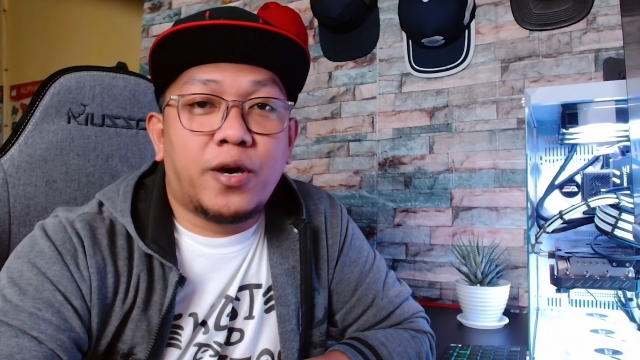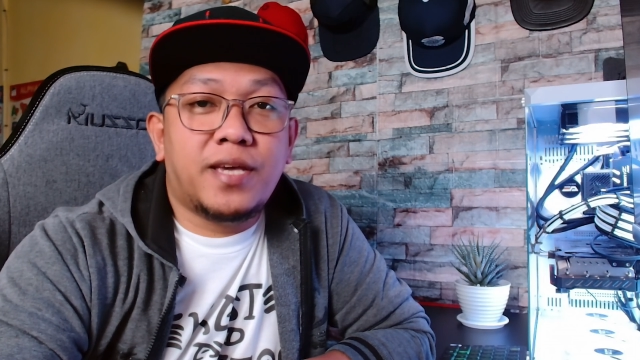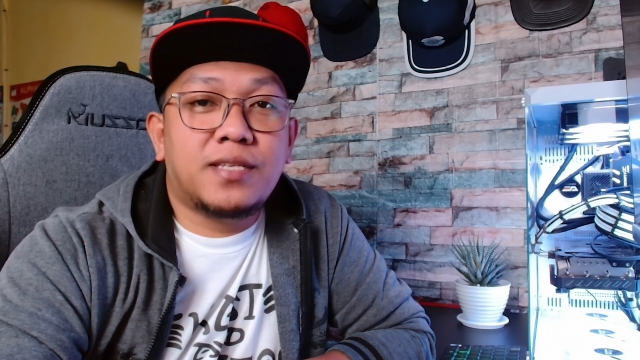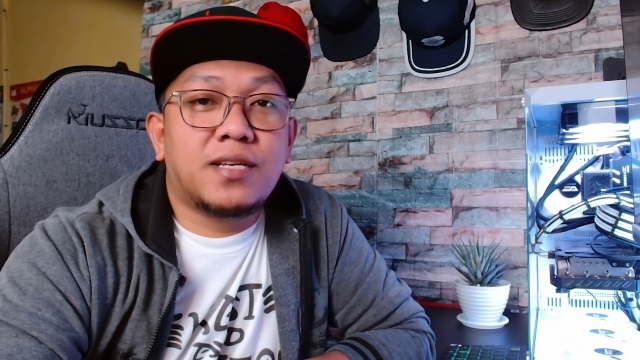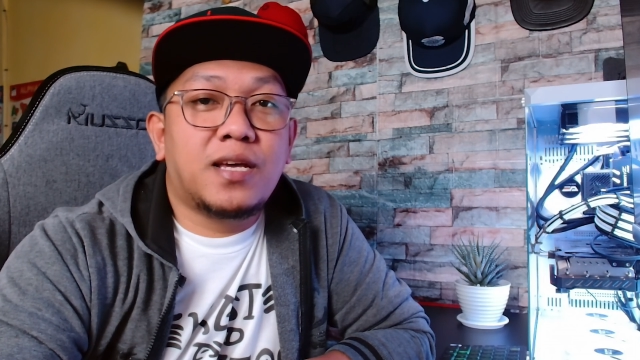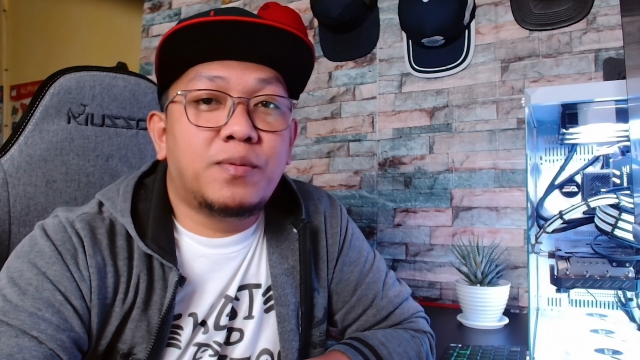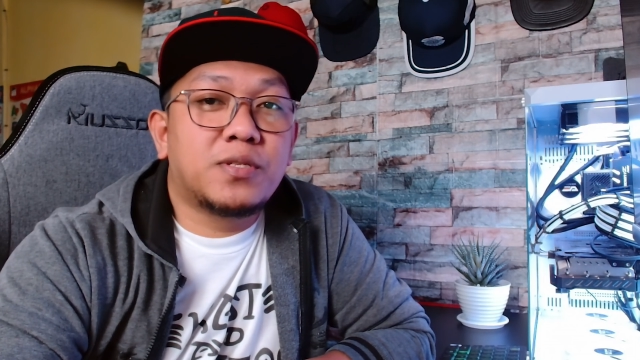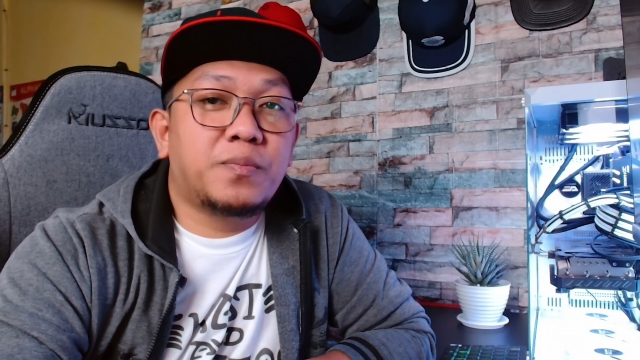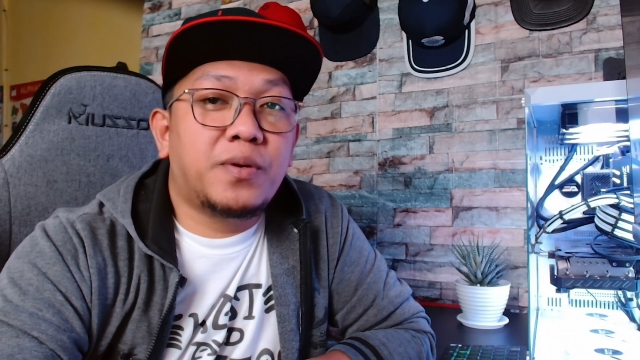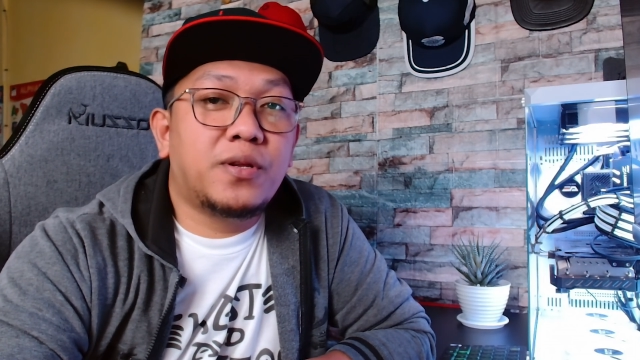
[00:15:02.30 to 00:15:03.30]
Okay, salamat
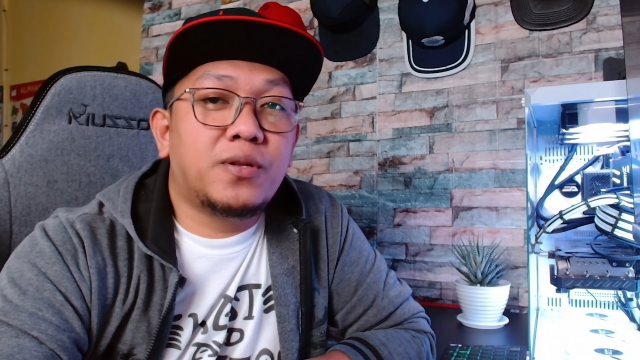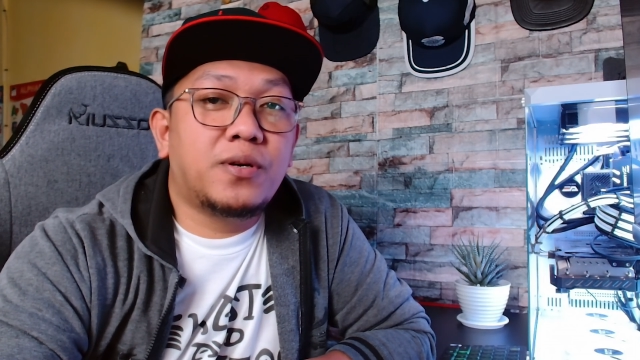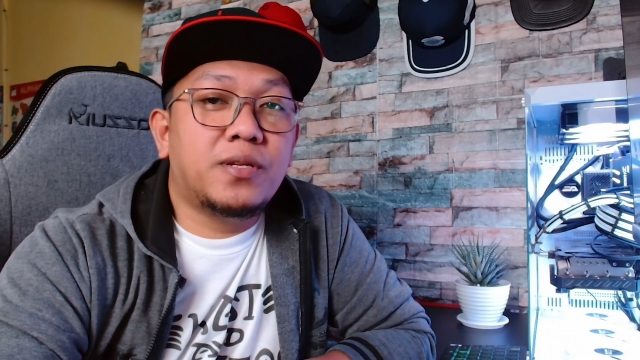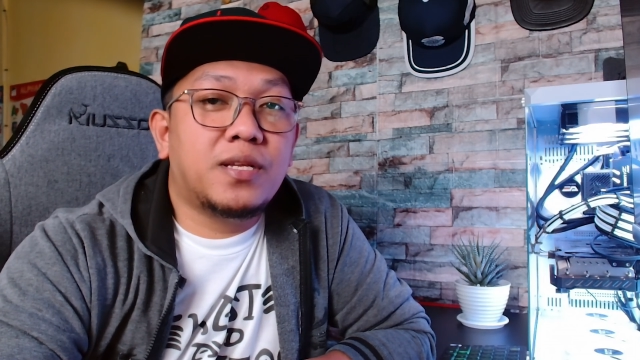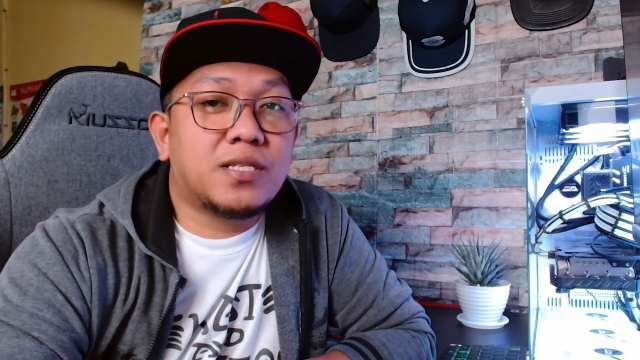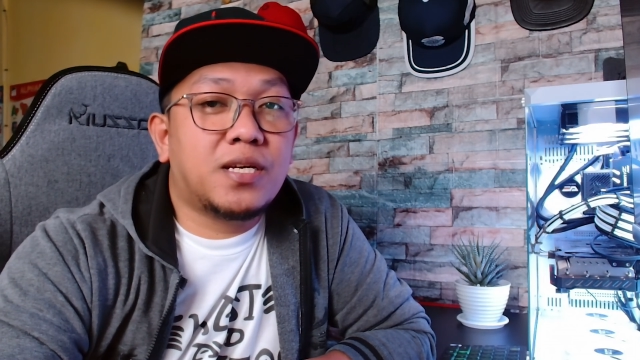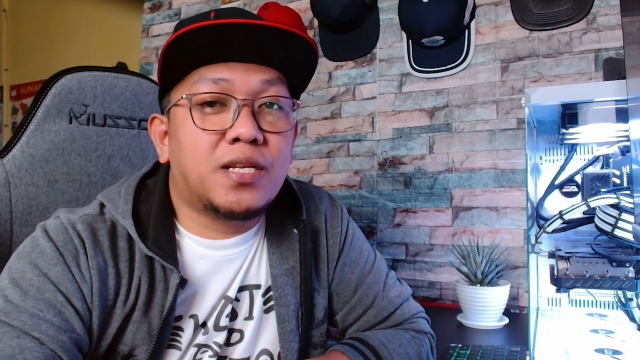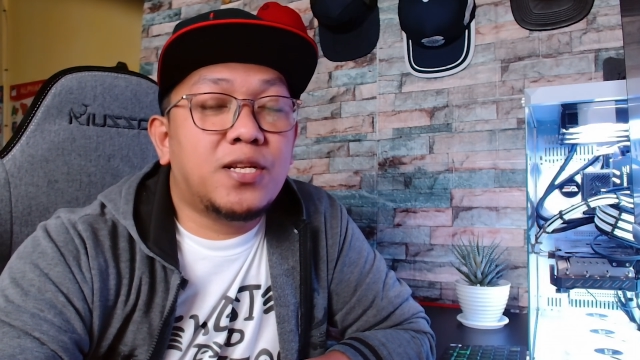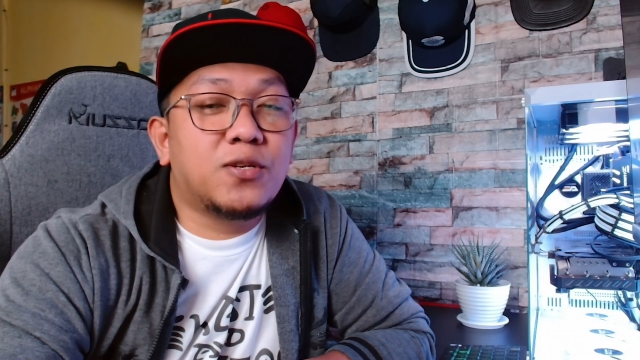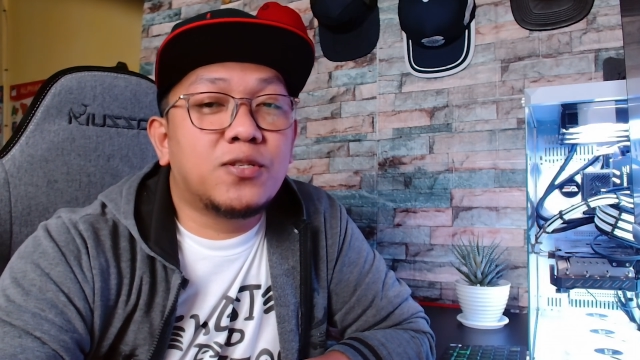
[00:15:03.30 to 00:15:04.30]
sa panonood at
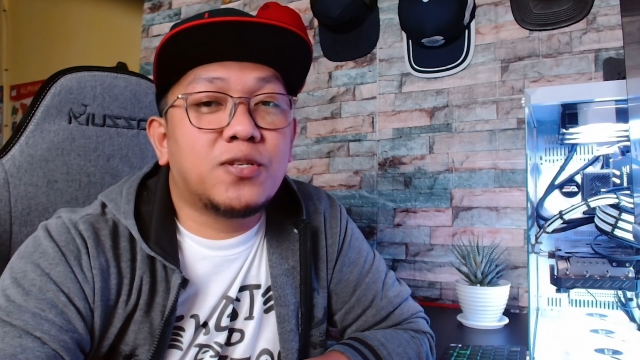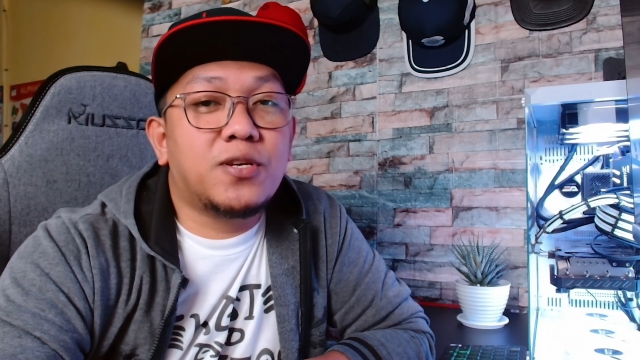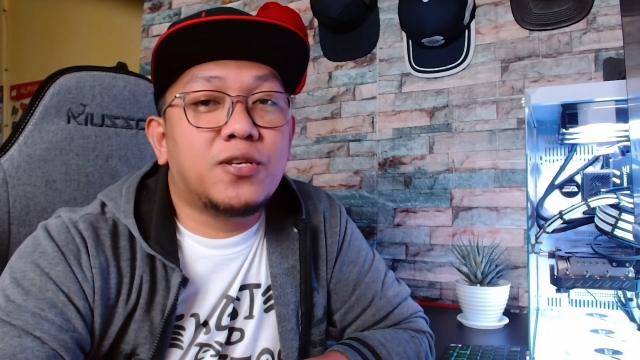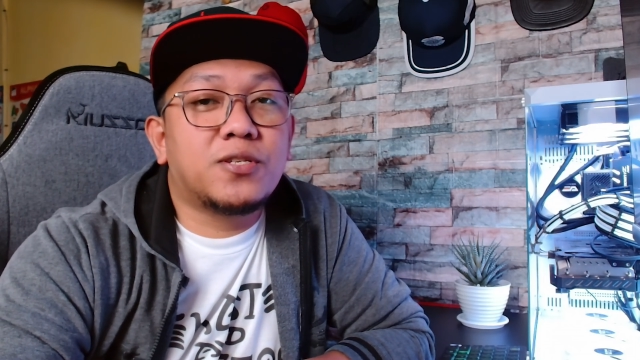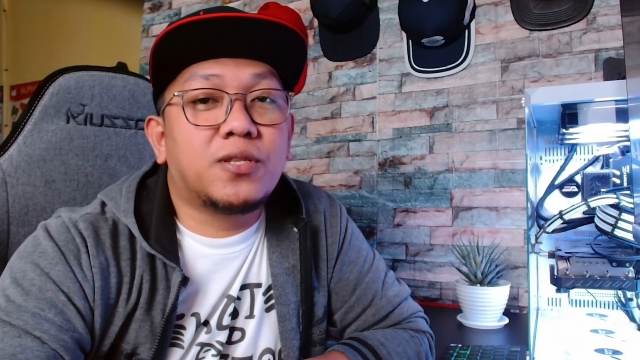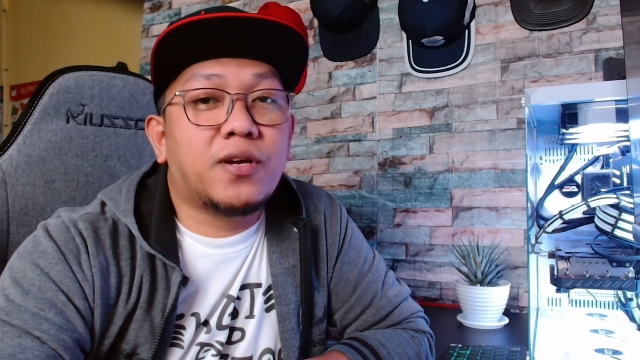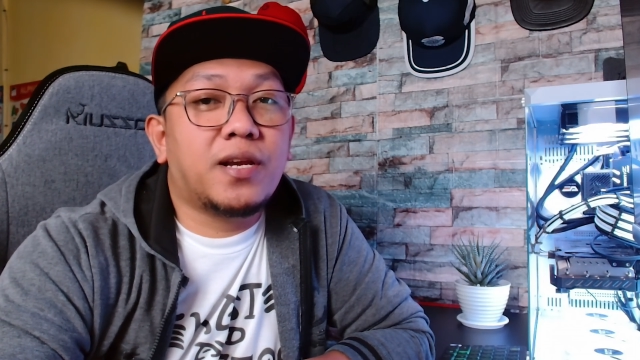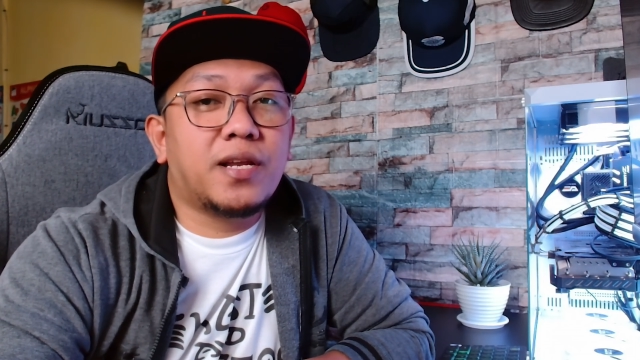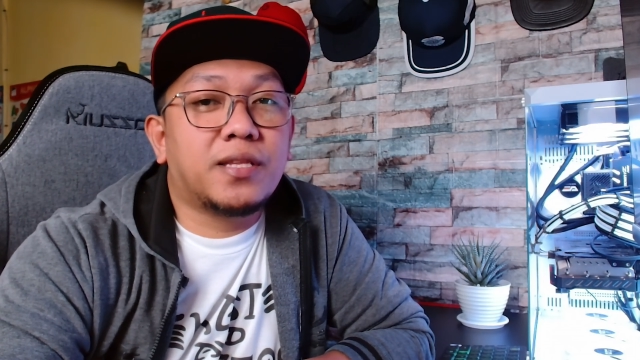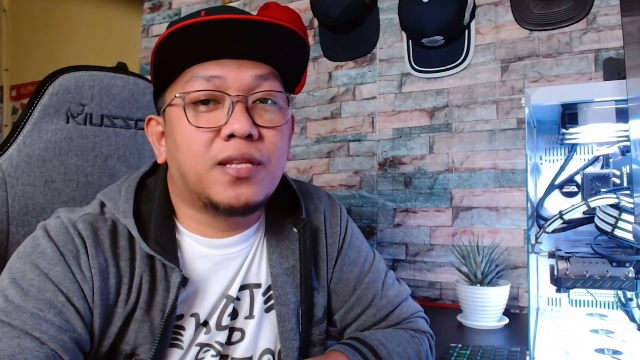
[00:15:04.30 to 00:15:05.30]
sana nagustuhan nyo yung
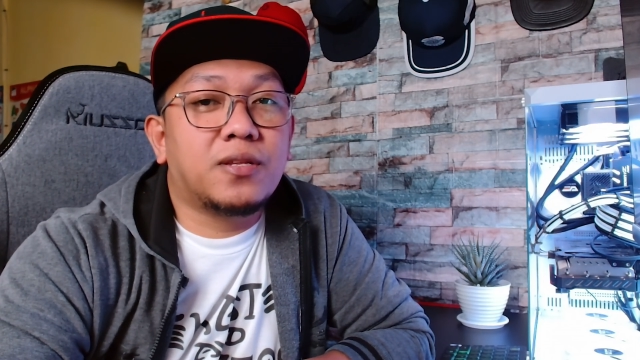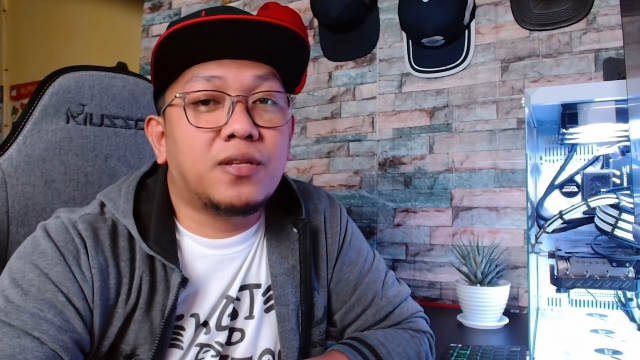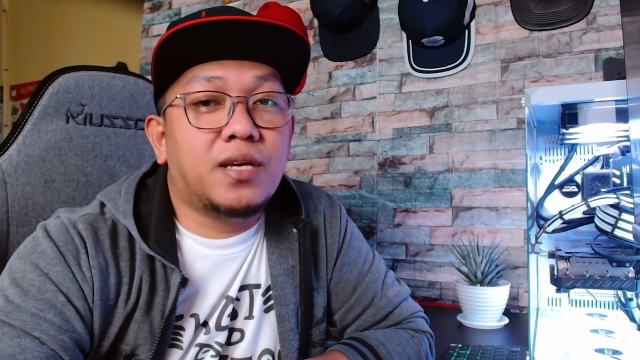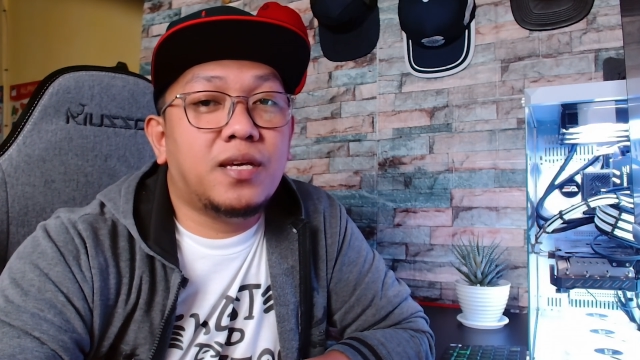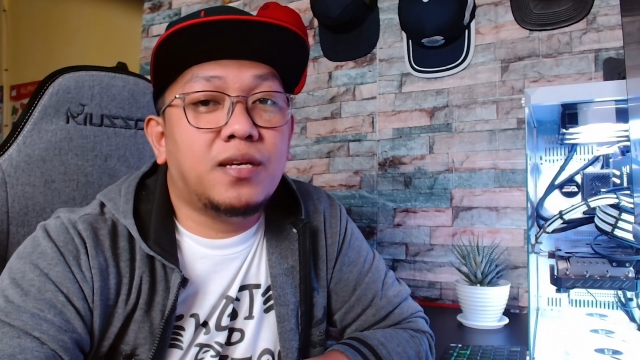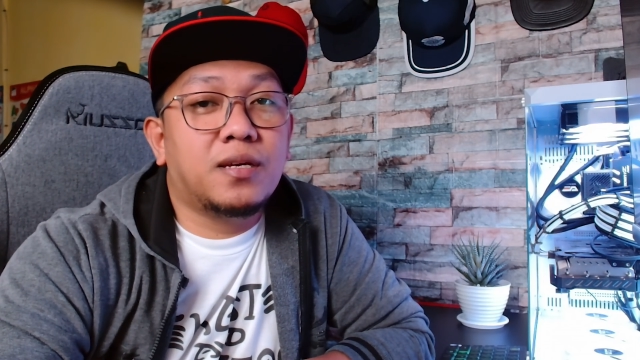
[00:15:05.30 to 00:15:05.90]
tutorial natin today.